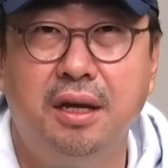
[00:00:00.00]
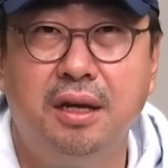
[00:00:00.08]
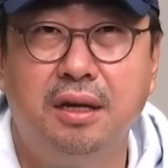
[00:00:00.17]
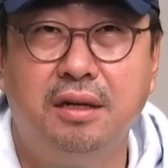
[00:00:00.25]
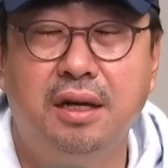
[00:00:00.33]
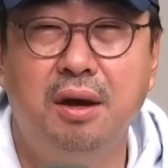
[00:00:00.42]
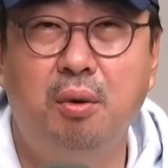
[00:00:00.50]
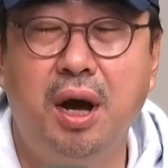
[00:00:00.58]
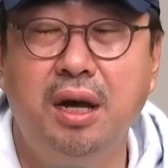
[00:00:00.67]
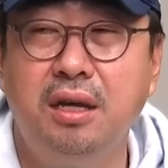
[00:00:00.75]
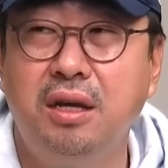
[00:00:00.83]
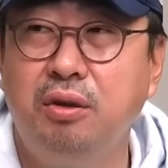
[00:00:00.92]
그게
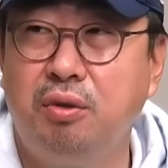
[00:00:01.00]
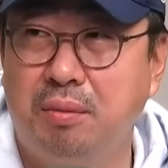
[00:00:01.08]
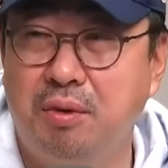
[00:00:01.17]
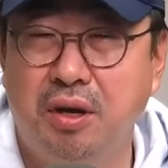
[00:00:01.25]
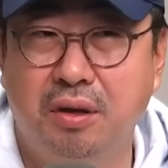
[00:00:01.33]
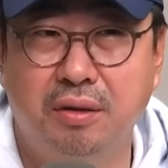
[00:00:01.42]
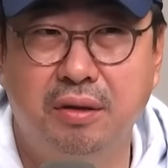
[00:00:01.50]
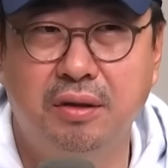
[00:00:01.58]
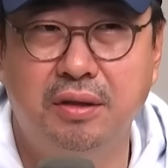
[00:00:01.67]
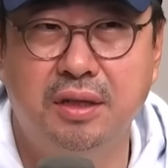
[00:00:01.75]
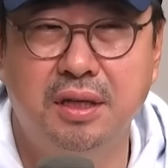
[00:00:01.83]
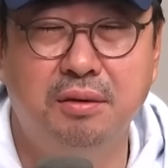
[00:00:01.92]
확인이 되면
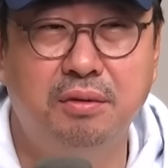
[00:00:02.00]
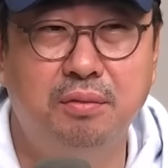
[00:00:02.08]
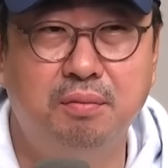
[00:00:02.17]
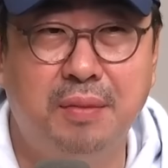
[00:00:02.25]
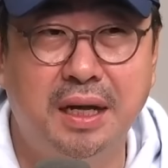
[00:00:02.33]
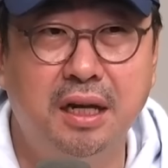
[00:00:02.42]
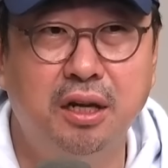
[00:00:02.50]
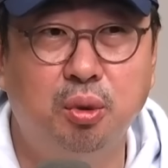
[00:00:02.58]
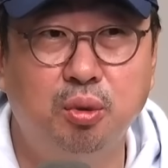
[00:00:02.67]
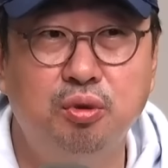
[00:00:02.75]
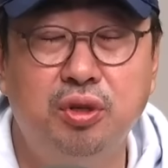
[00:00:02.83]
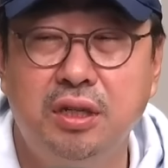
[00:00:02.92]
이제 만약에
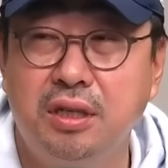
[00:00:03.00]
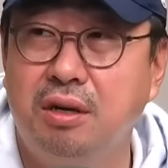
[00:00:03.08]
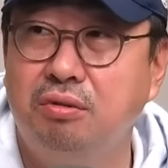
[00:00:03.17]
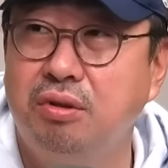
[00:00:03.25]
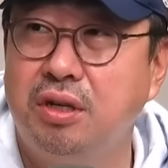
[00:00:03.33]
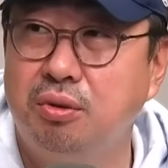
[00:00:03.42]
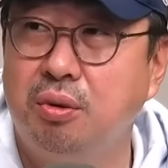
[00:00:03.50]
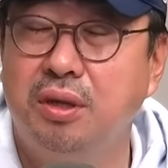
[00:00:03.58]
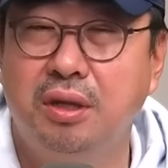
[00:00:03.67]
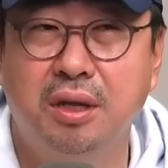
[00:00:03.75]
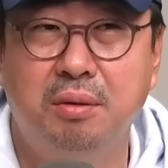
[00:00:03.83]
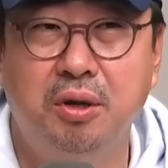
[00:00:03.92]
도주 치상으로 기소가
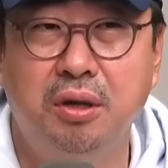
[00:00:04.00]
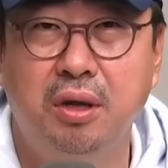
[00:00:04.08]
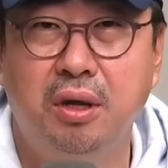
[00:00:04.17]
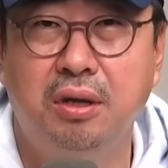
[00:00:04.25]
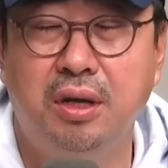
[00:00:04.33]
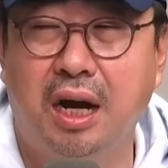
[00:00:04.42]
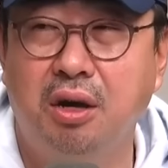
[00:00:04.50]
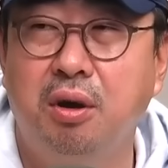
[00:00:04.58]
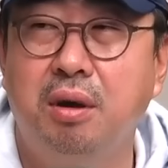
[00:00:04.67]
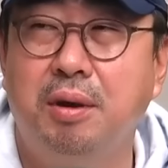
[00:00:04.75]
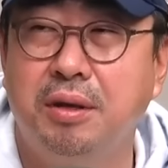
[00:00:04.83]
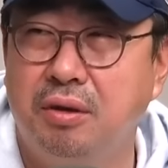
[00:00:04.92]
된다면
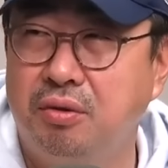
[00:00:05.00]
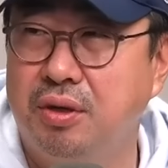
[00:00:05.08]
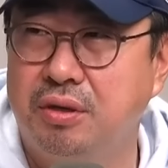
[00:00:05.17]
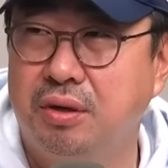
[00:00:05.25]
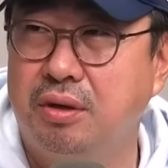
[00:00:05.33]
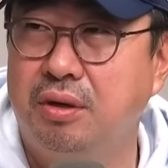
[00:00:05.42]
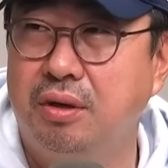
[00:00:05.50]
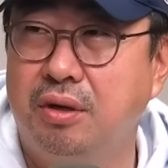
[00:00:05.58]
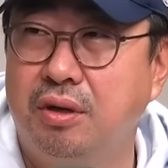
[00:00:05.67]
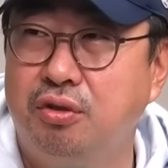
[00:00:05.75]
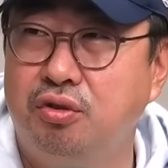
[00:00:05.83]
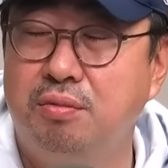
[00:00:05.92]
양형에 반영이 되죠.
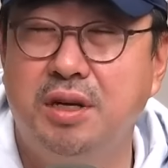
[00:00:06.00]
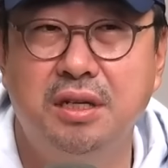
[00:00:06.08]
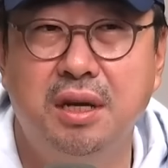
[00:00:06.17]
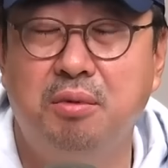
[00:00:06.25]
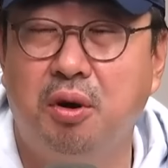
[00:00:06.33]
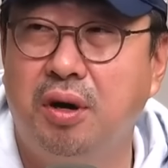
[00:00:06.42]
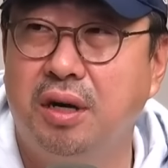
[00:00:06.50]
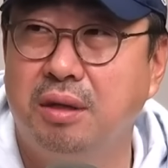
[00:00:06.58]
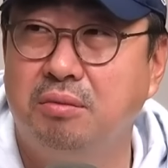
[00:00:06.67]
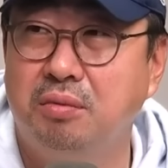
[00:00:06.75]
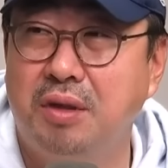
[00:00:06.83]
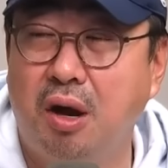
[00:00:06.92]
음. 술 마신 게
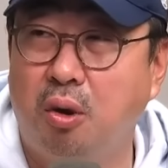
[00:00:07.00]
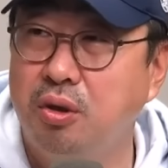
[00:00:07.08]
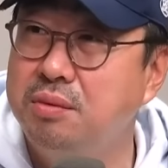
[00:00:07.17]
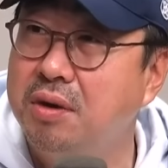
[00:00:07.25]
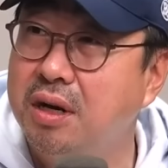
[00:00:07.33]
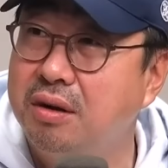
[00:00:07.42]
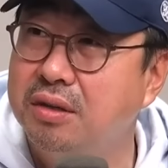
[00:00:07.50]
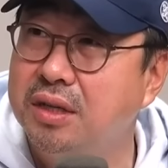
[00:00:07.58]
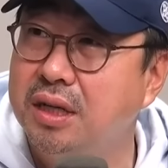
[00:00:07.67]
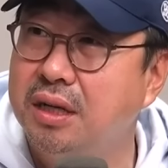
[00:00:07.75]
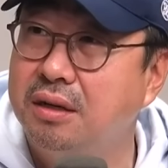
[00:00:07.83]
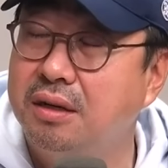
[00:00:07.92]
명확하다면 그럼 다 거짓말한
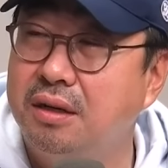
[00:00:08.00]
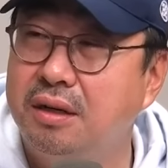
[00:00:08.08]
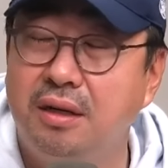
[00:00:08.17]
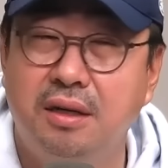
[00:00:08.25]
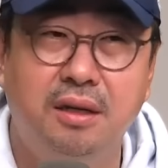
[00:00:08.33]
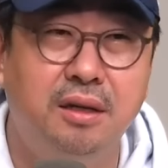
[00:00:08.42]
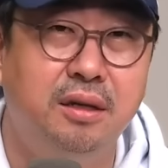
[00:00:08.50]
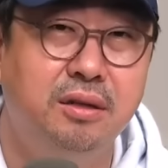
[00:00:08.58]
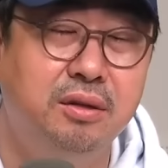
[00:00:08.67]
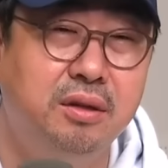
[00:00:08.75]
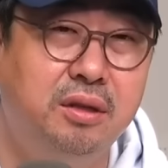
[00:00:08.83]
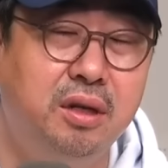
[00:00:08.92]
거잖아요. 네.
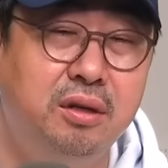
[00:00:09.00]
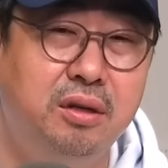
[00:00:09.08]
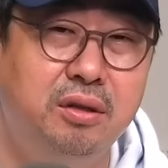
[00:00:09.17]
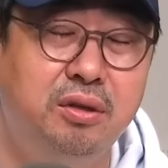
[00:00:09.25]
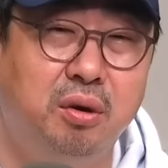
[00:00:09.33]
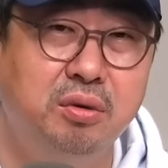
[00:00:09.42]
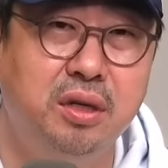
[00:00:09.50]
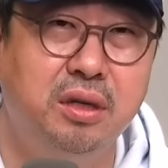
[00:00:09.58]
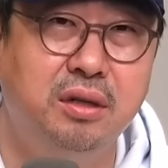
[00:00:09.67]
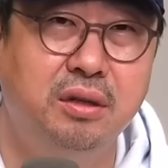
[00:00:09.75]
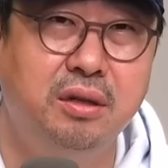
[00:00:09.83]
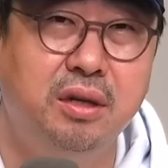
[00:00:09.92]
그래서 일단은
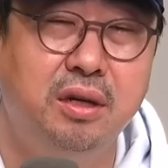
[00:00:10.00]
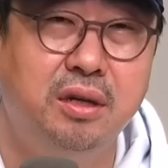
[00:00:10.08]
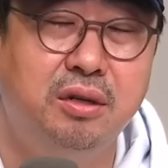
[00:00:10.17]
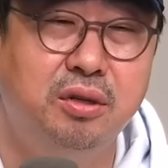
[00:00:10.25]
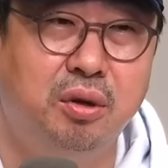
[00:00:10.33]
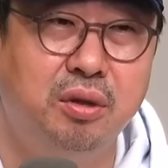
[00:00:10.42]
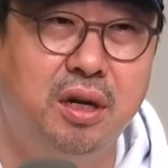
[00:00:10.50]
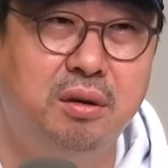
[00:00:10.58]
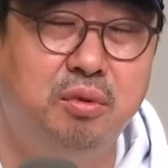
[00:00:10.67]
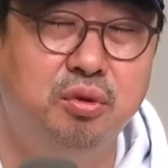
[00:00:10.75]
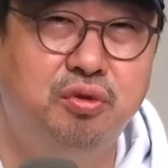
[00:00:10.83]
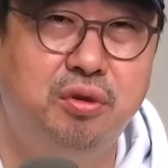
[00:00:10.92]
경찰은 그 전날
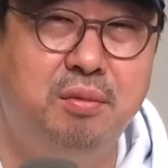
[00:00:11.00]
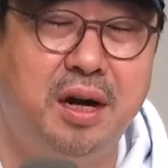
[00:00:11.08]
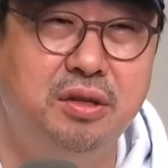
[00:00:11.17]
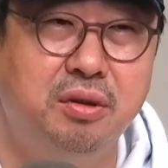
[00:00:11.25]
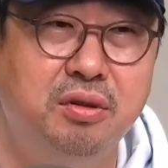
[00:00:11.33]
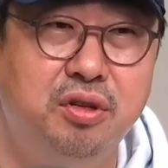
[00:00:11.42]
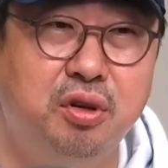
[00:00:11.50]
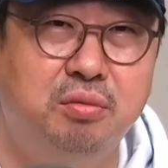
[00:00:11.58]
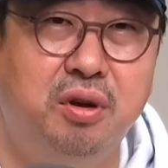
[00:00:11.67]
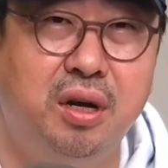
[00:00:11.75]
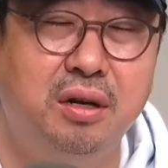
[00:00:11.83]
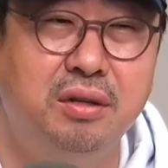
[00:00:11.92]
뭐 술을 마셨는지
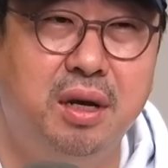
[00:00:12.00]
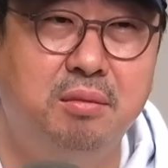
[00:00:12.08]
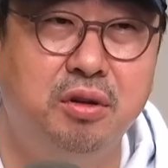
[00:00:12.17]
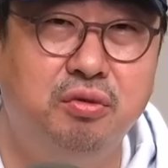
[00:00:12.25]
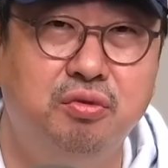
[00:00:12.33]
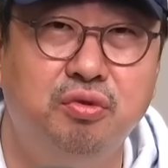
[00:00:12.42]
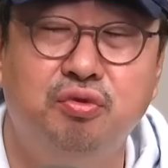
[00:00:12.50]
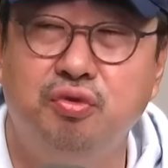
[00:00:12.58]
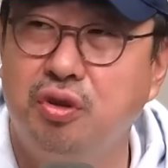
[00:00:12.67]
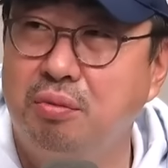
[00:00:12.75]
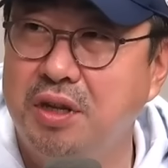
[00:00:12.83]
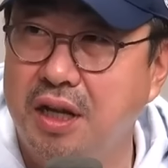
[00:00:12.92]
여부 관련해서 아마 유흥
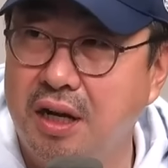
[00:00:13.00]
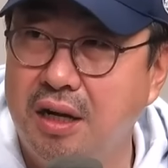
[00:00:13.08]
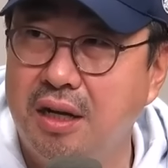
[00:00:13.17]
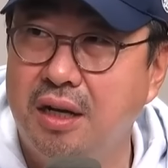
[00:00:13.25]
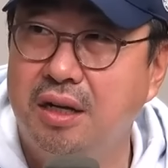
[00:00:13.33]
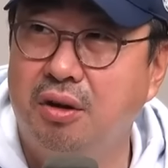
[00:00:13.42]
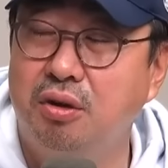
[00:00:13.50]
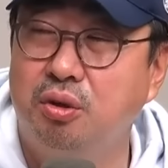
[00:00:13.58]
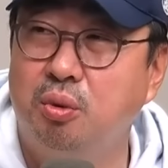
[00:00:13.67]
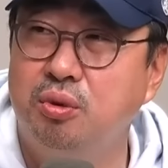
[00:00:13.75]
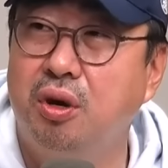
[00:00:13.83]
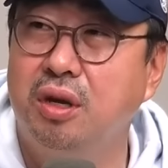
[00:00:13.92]
주점이나 거기
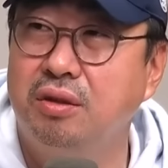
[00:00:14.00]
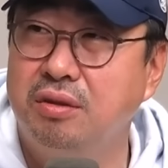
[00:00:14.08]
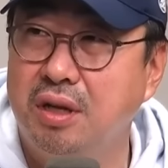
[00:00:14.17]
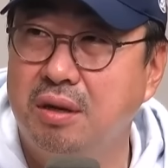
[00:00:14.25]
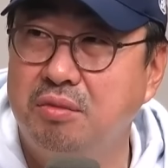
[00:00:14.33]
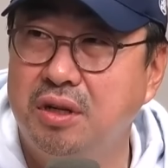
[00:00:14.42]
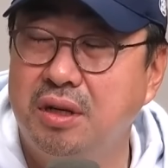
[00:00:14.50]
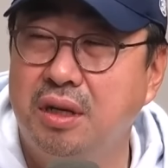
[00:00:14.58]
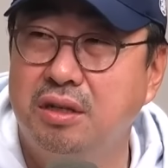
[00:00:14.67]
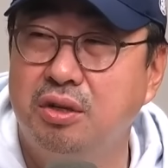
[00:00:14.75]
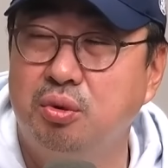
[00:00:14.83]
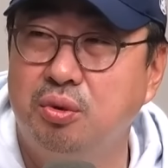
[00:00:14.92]
동석했던
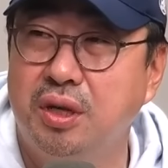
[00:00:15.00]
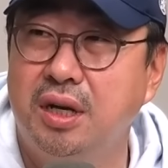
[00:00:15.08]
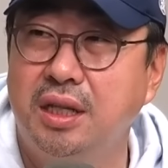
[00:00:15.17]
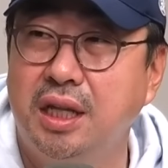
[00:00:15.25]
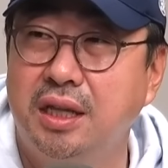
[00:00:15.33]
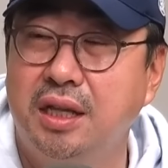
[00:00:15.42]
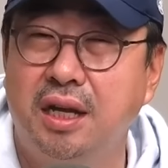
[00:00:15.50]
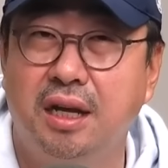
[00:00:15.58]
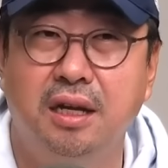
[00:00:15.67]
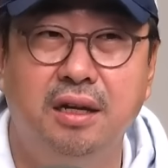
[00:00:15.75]
사람들이나 이제 조사를 할 텐데